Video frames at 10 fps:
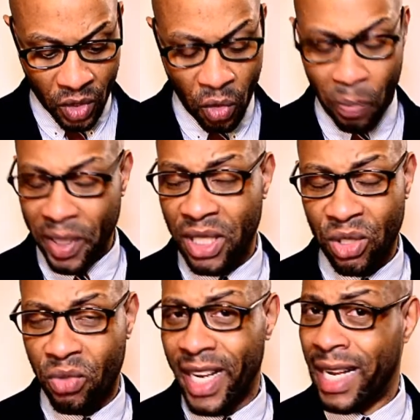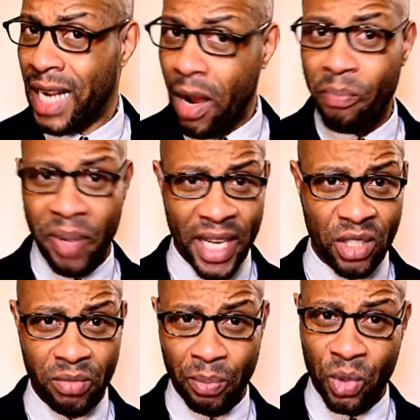e o Patrício Trovado não me
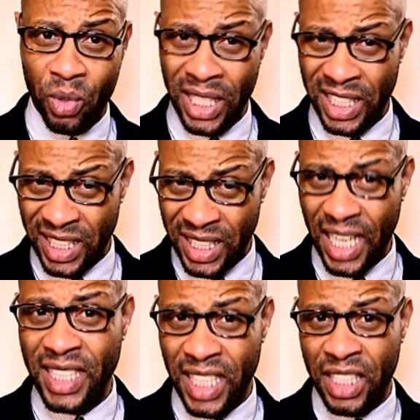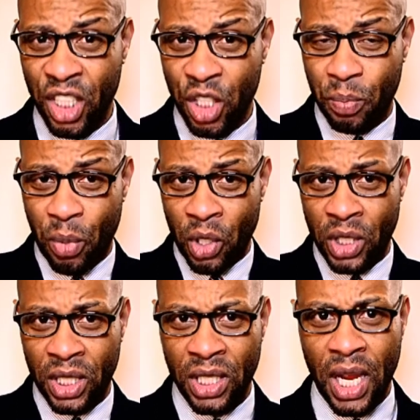parece uma pessoa que esteja
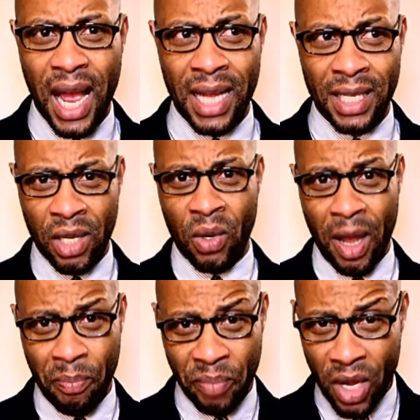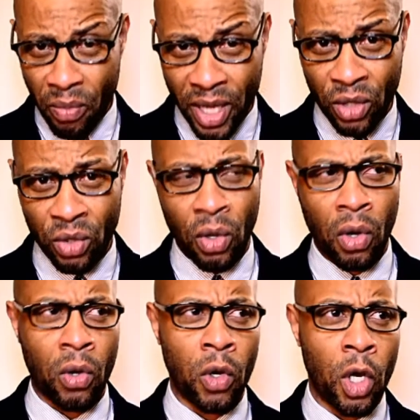disposta a dialogar pelo menos
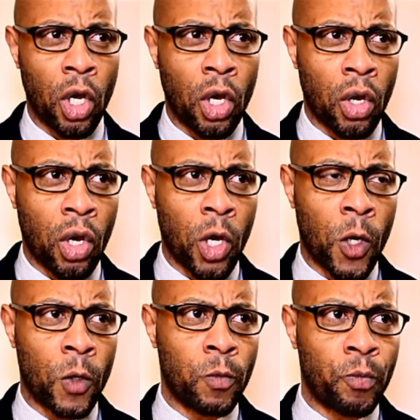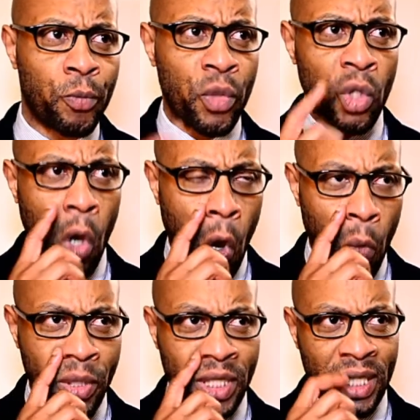com, com, com
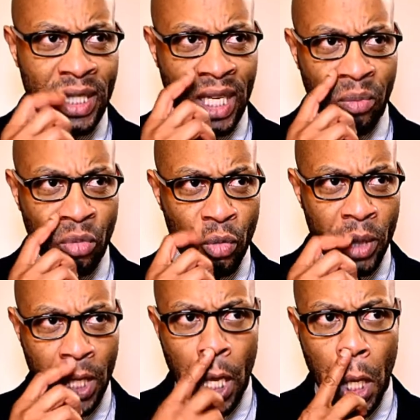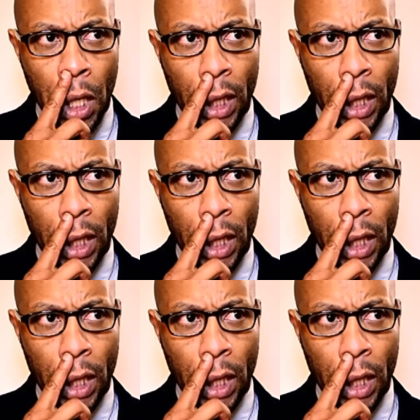o Presidente da República